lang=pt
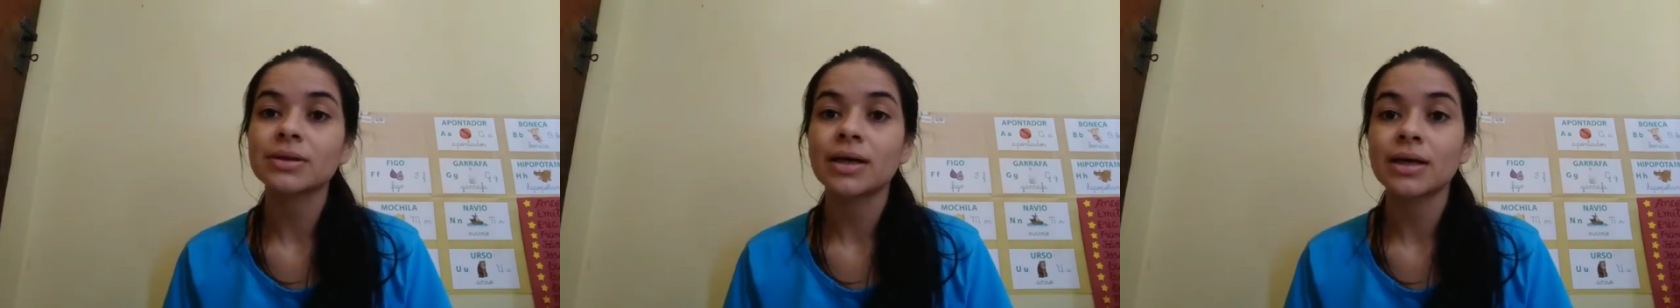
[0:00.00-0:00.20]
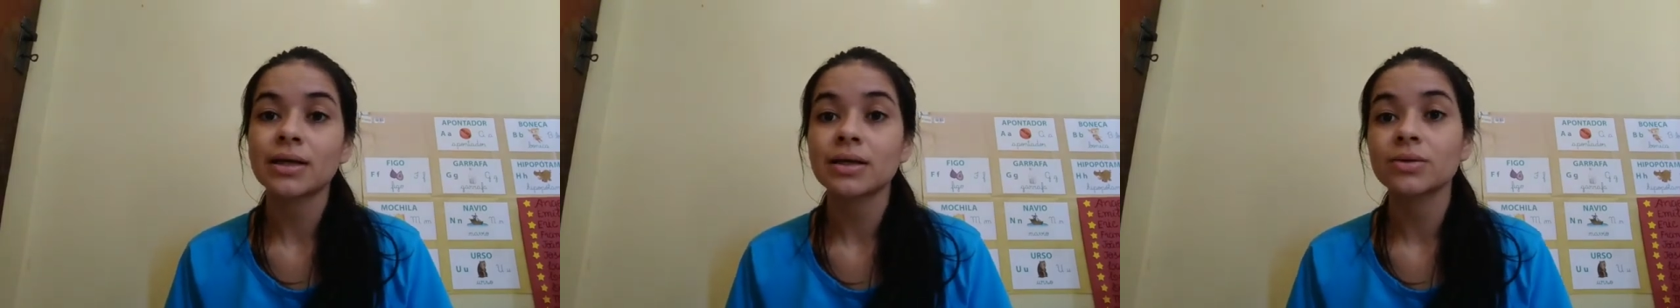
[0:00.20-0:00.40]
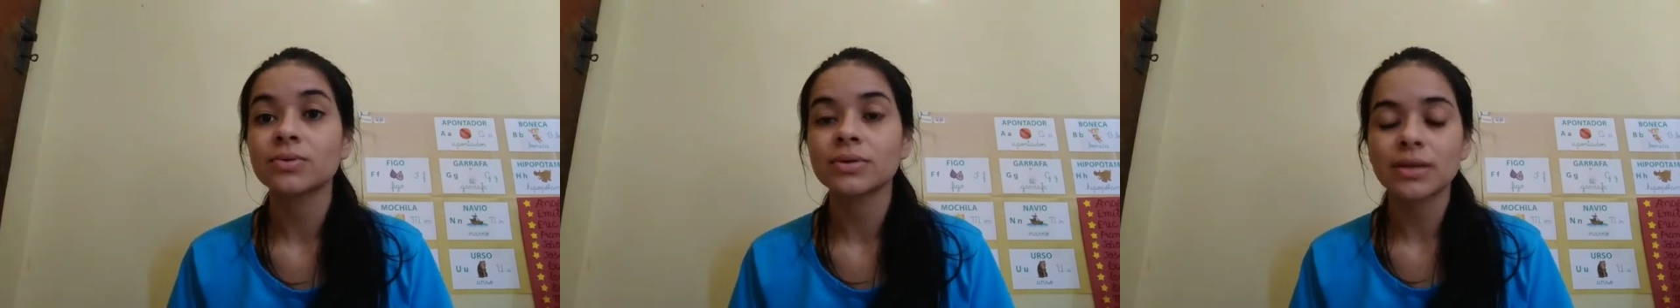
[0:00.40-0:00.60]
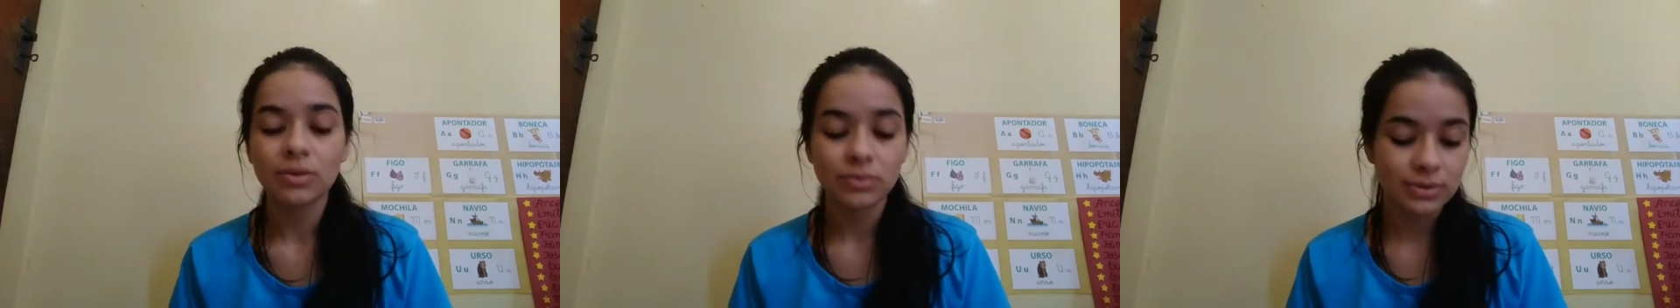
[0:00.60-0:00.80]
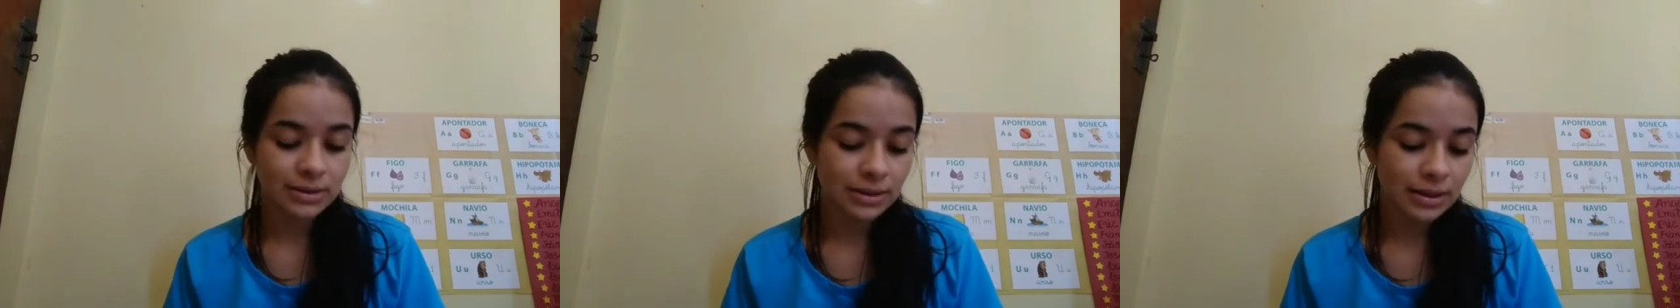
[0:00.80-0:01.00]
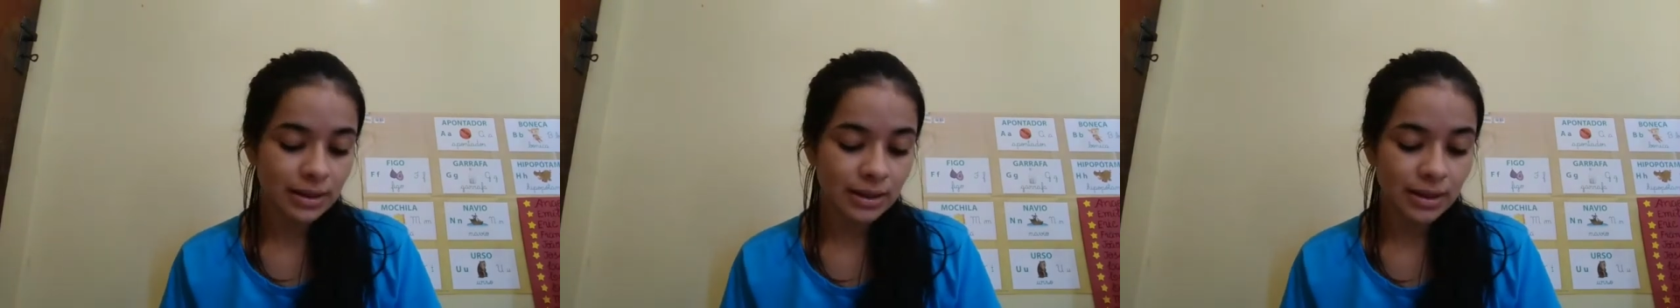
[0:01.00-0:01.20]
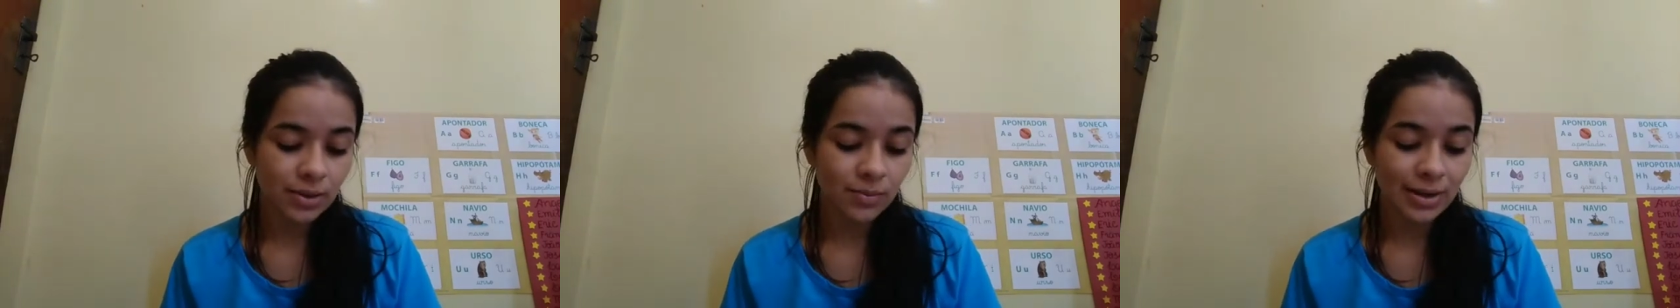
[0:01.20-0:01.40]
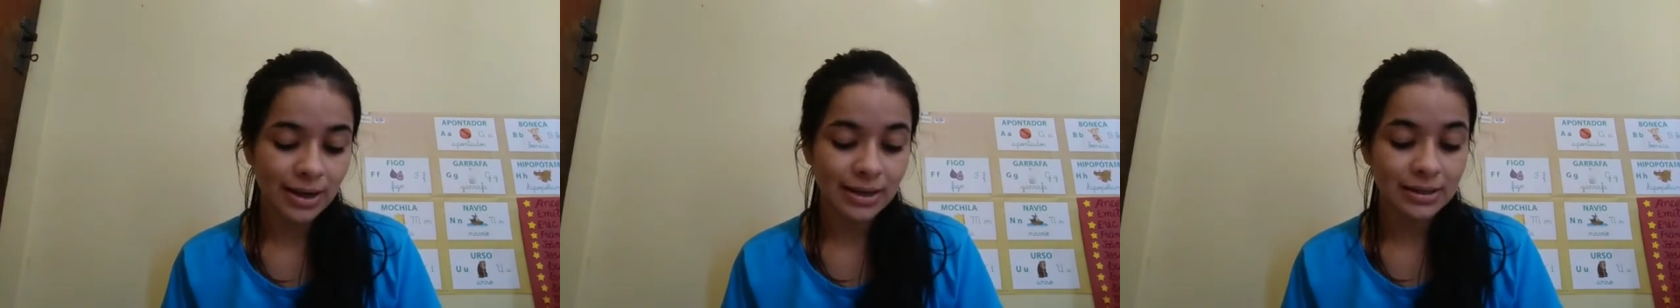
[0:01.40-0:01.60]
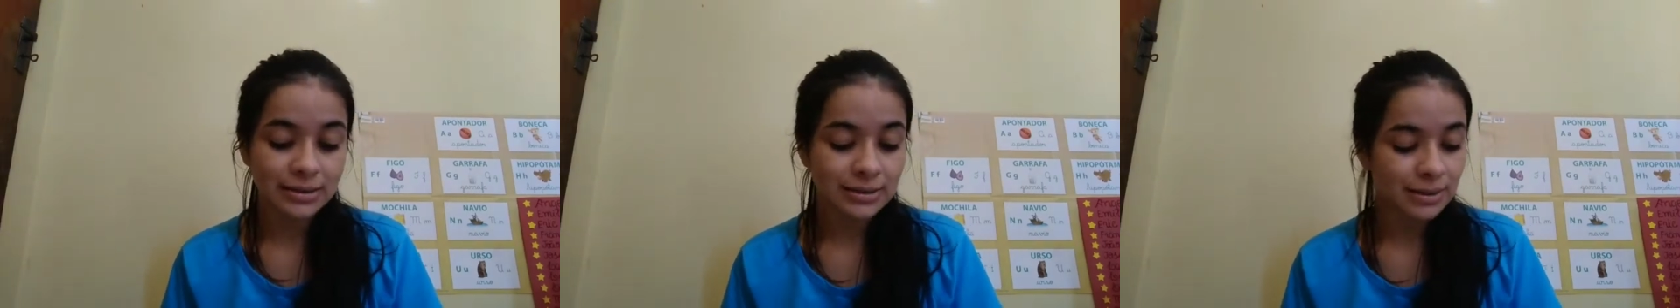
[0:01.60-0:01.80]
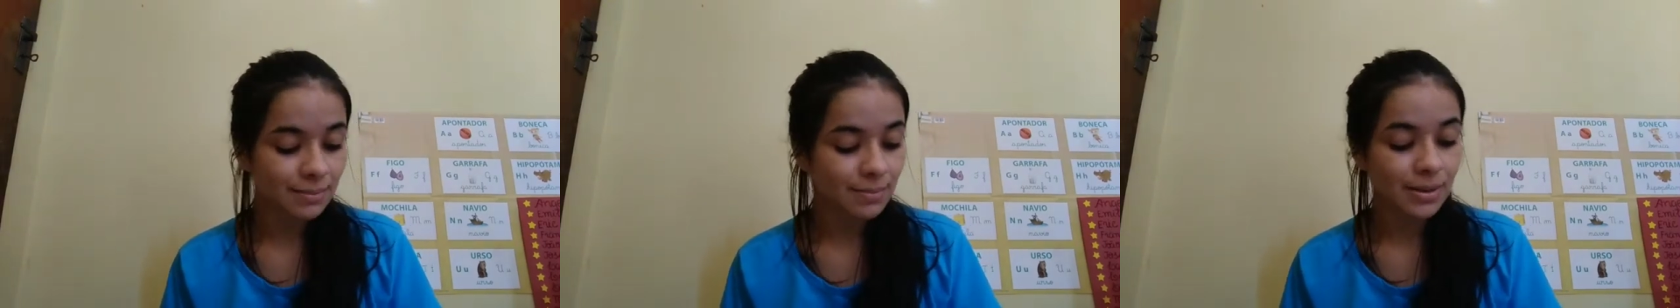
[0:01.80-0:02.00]
né, que nos auxiliam a
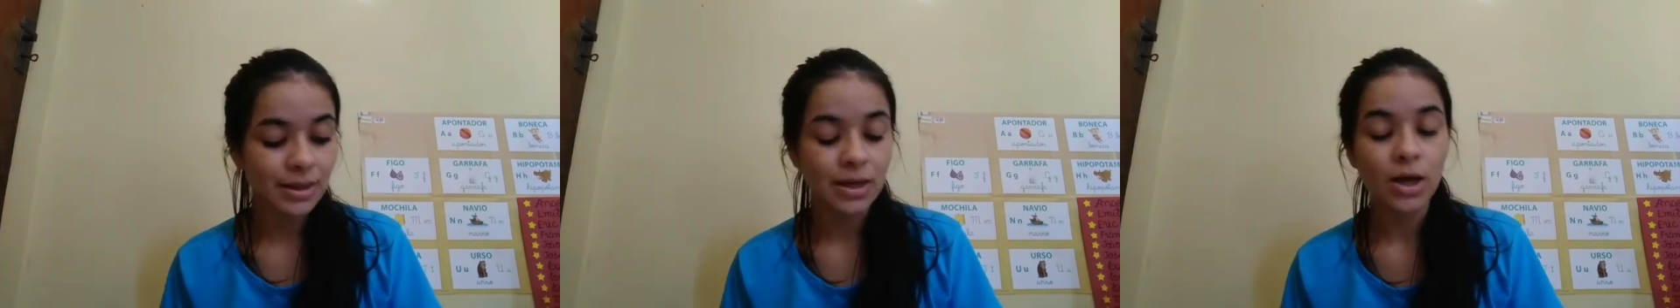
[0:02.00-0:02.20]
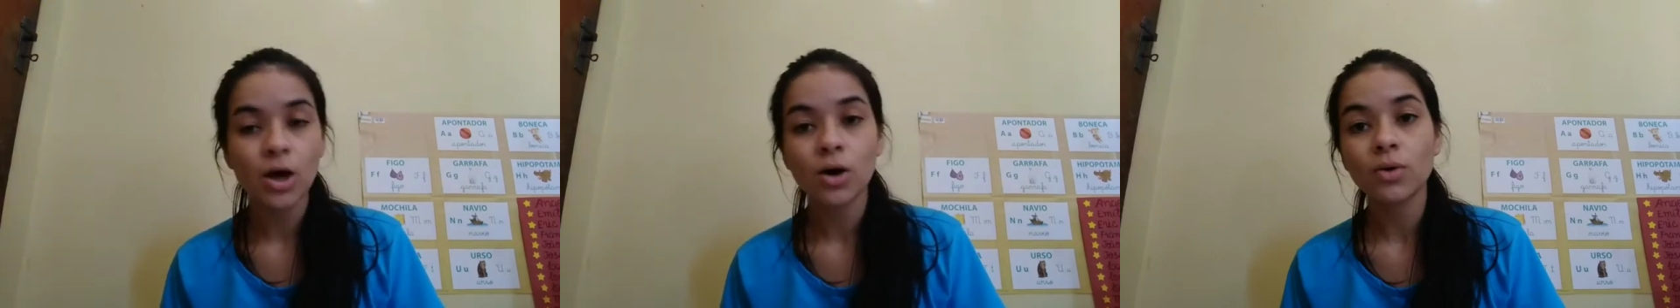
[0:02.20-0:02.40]
receber